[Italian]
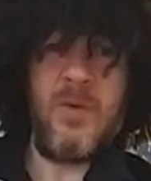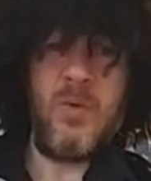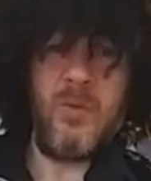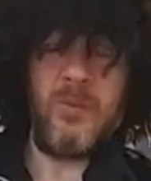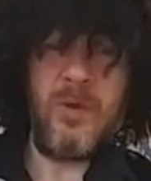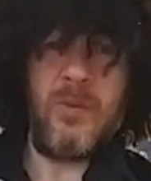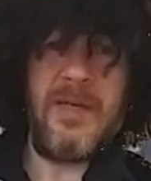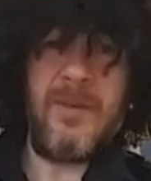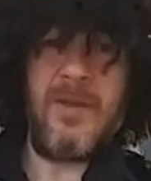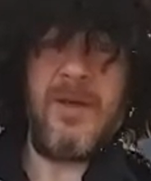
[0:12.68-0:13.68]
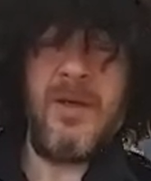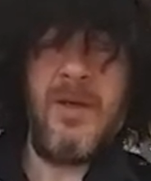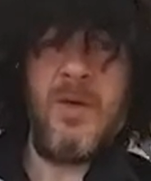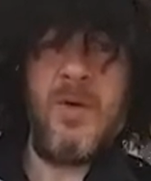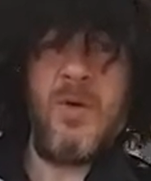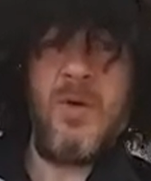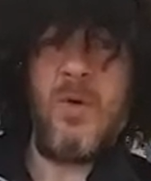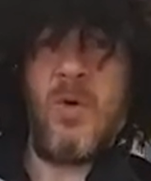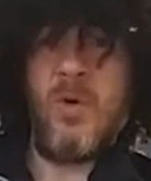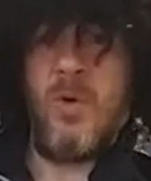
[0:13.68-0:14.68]
un problema
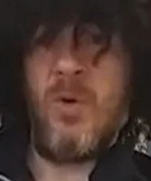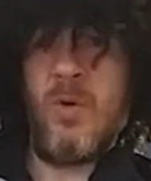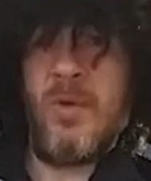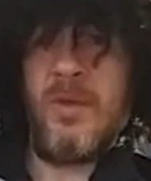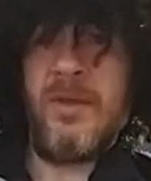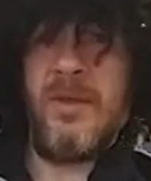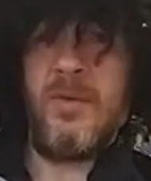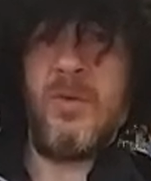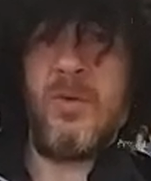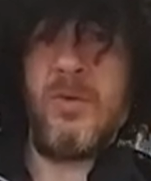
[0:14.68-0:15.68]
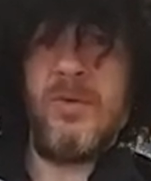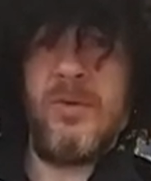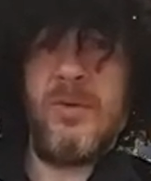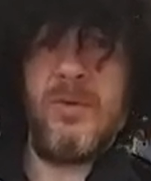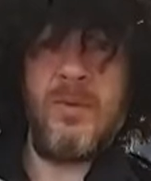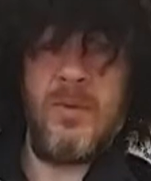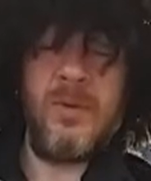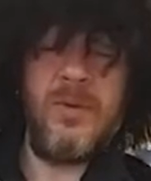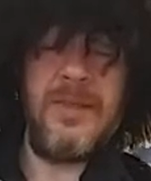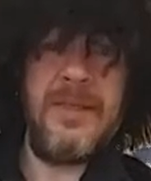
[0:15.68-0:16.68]
con, con,
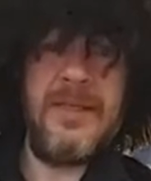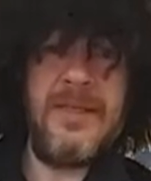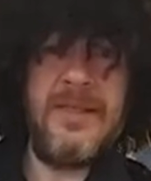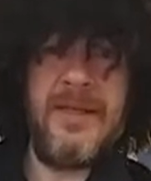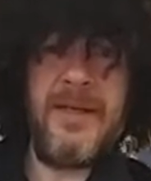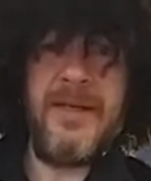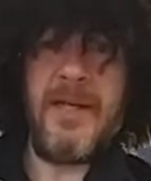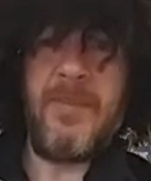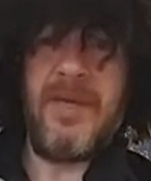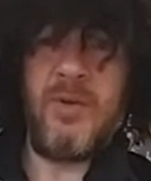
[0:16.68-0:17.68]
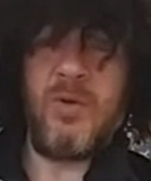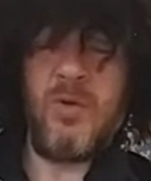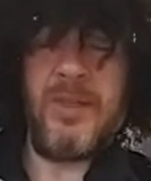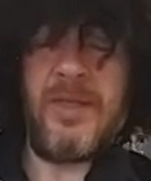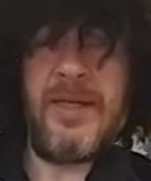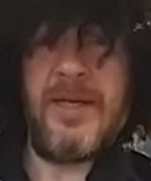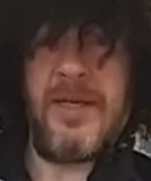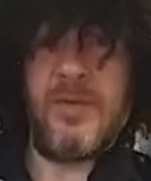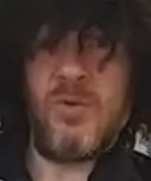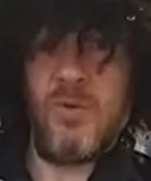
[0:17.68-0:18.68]
con il caricamento
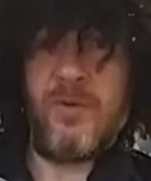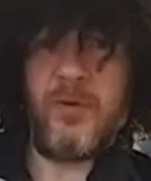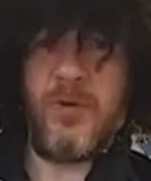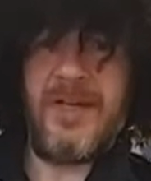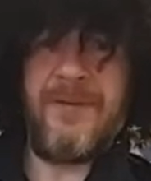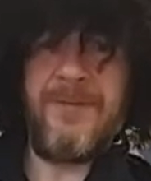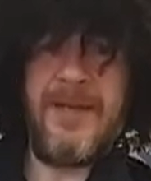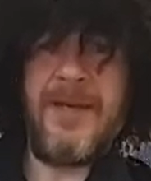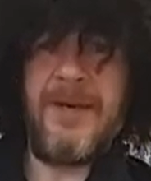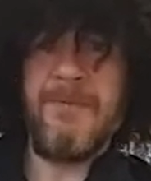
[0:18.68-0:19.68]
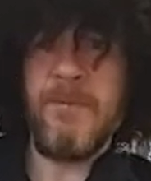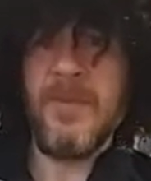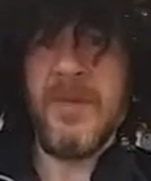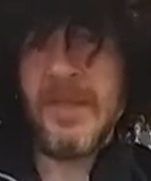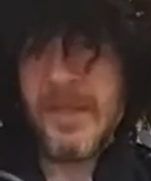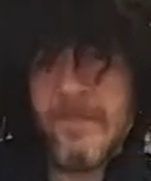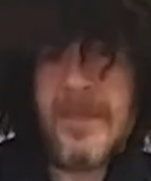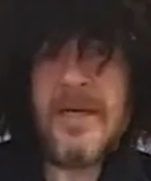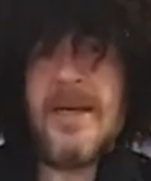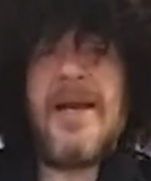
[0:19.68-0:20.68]
della sua fotografia
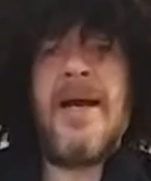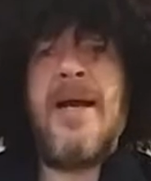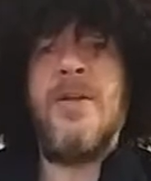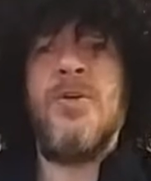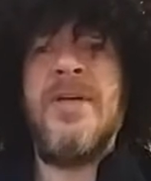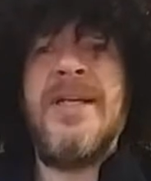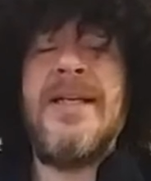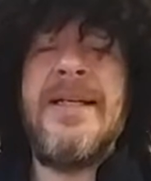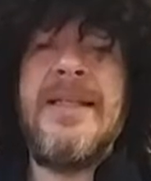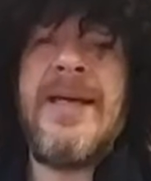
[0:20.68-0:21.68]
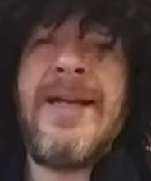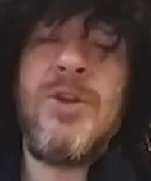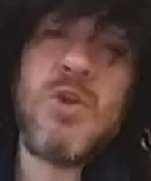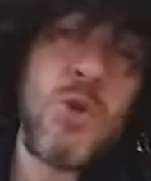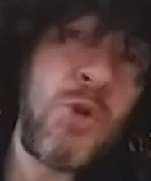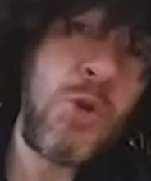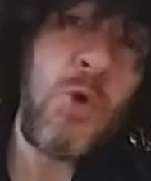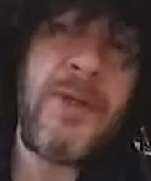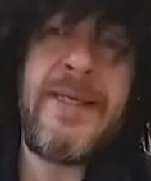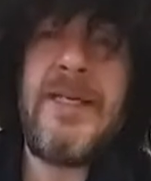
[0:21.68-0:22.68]
per la lotteria Green Card,
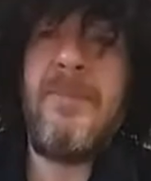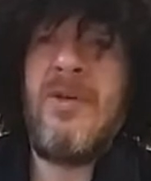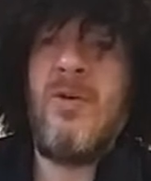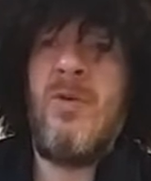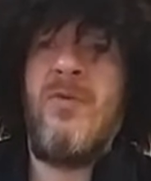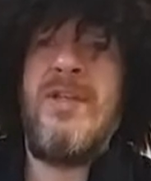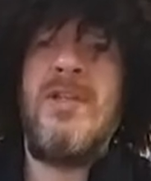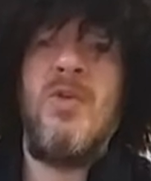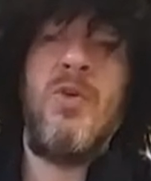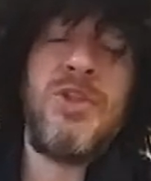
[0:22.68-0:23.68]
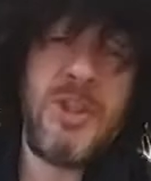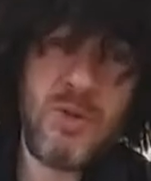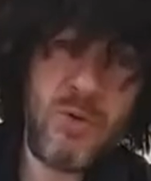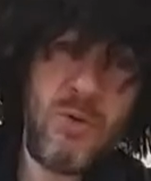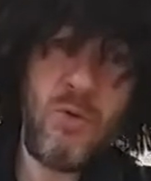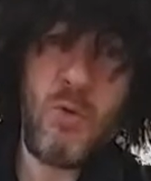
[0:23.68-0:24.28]
sotto il mio video ci sono